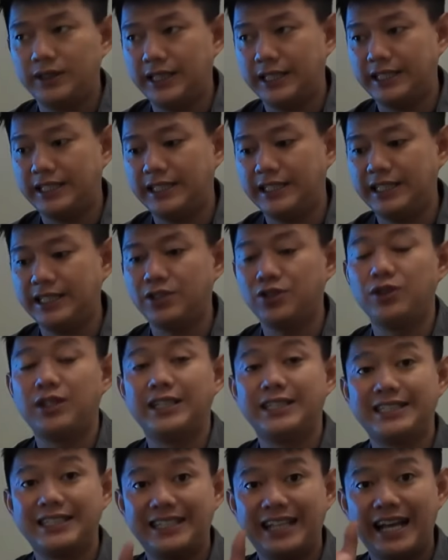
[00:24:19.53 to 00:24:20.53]
Jadi dia
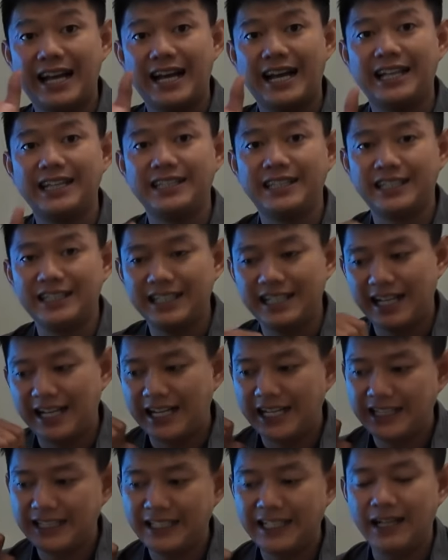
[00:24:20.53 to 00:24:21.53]
sudah sediakan. Jadi
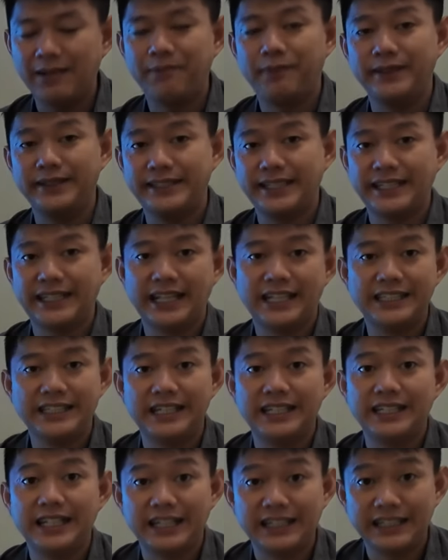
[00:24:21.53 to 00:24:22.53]
kalian tinggal pencet
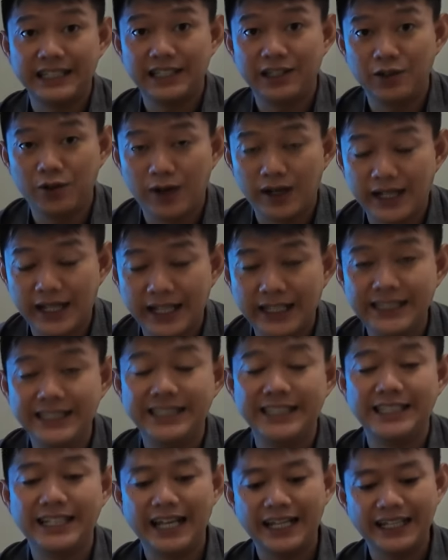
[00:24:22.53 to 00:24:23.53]
aja nanti dikeluarkan. Di
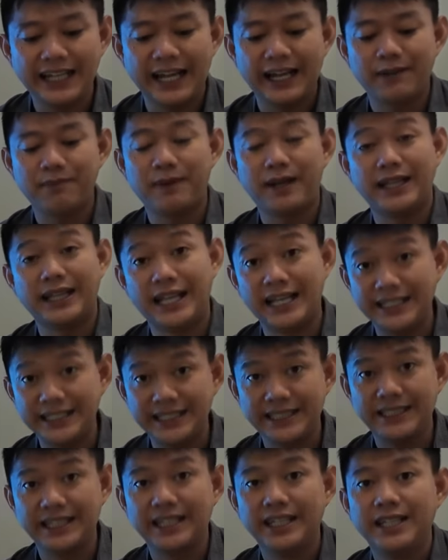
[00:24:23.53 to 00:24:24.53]
sini ada air
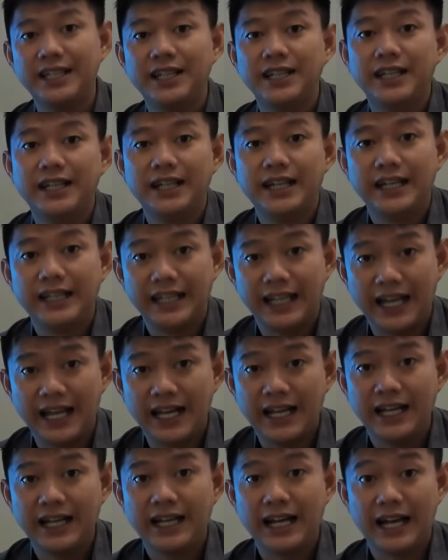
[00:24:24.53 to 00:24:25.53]
panas,
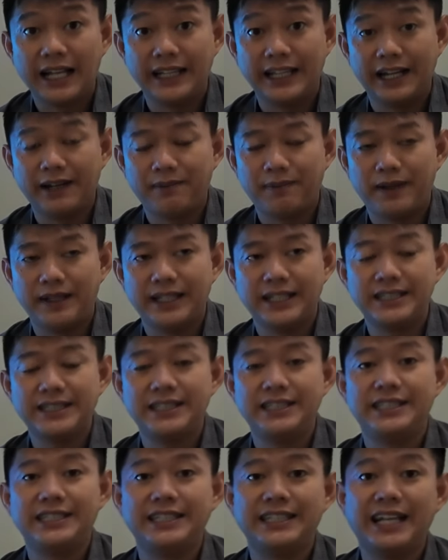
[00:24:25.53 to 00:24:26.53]
ya. Ada air panas.
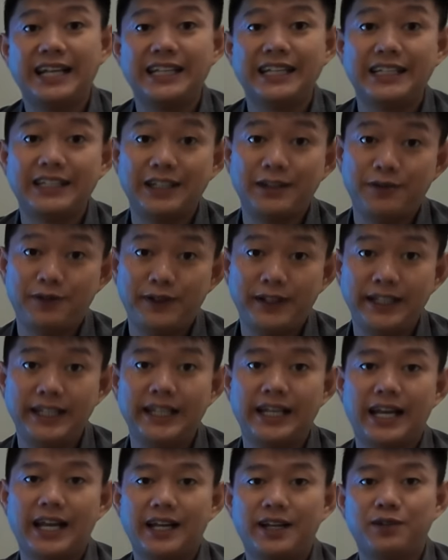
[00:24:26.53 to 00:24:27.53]
Di sini ada TV,
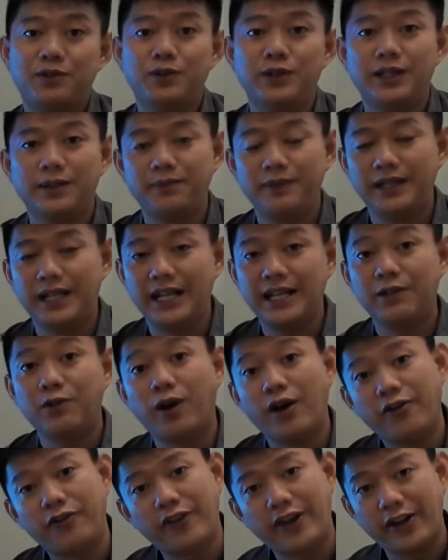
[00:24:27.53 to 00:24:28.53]
ya. Gue udah bilang
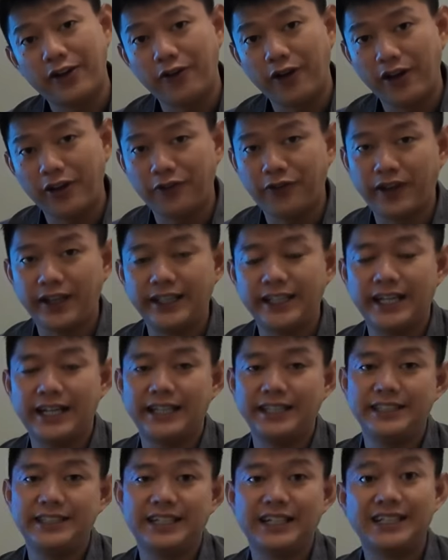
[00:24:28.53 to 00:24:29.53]
wifi-nya
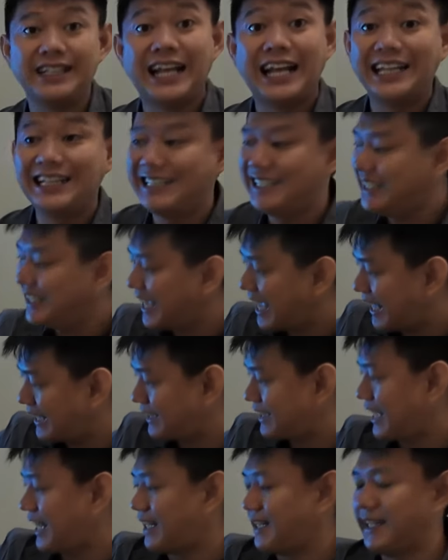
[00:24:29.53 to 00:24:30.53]
kenceng dan
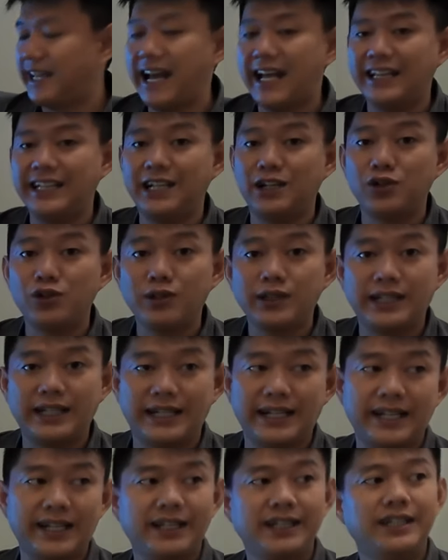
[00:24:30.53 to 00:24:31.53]
niat karena ada
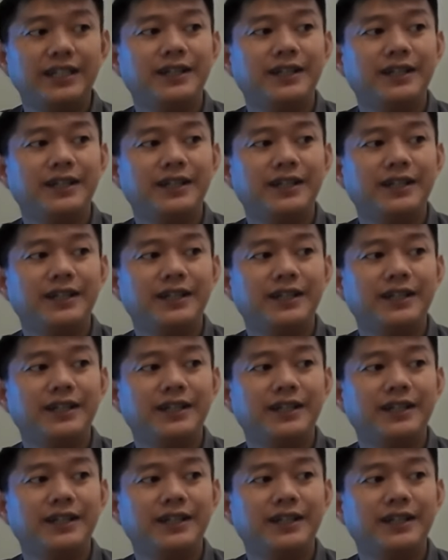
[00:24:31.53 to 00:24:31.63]
router.